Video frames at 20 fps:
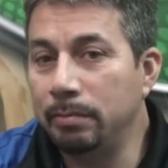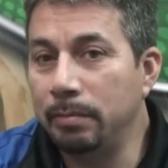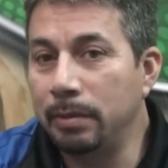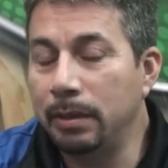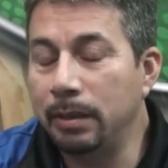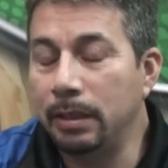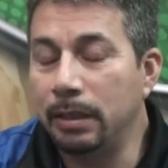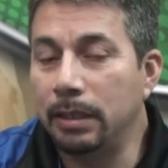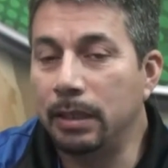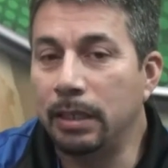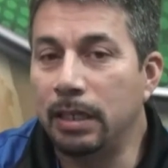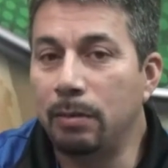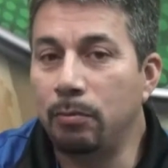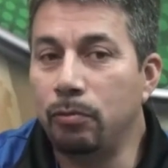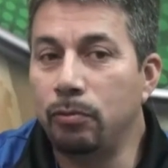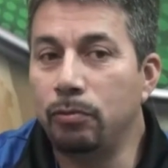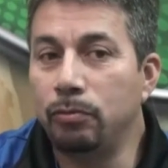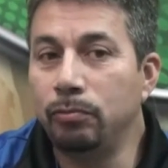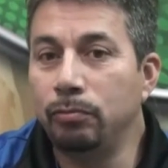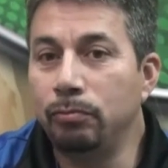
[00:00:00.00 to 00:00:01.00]
Eh,
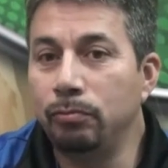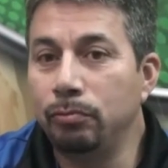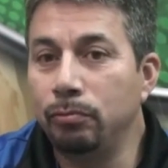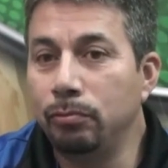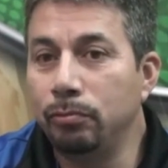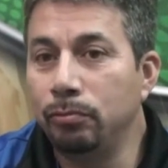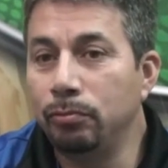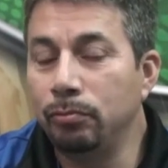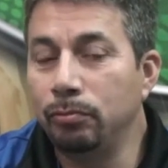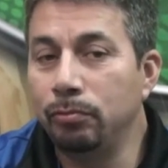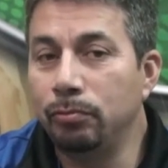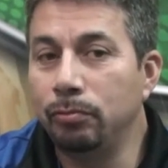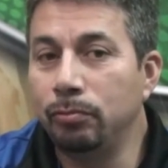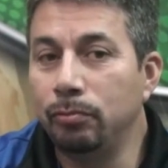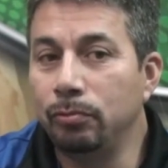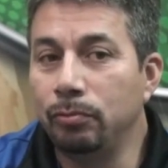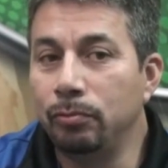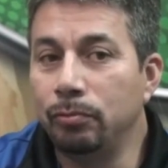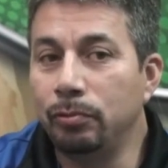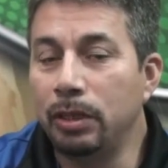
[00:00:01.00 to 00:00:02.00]
teníamos
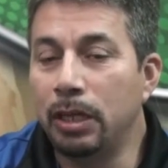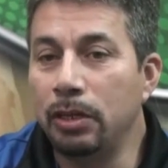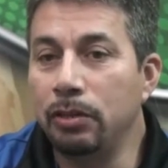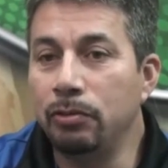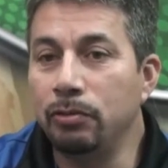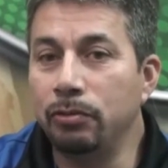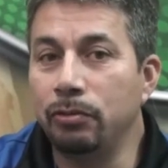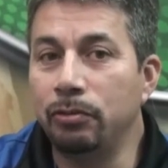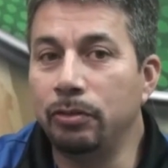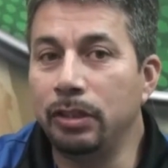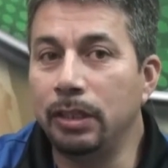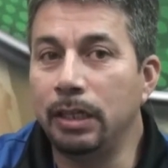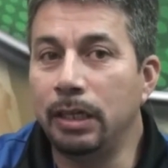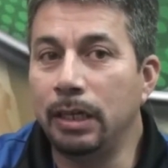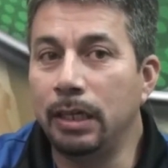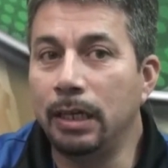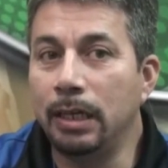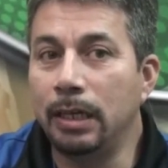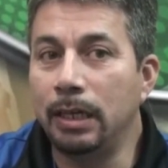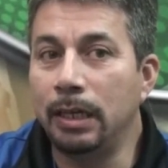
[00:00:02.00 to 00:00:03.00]
un, año
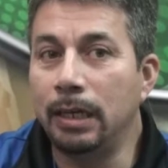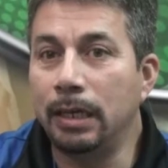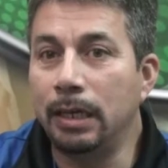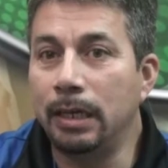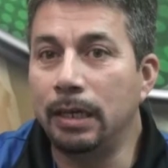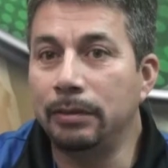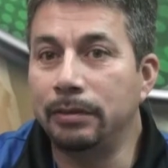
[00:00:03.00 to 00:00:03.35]
donde,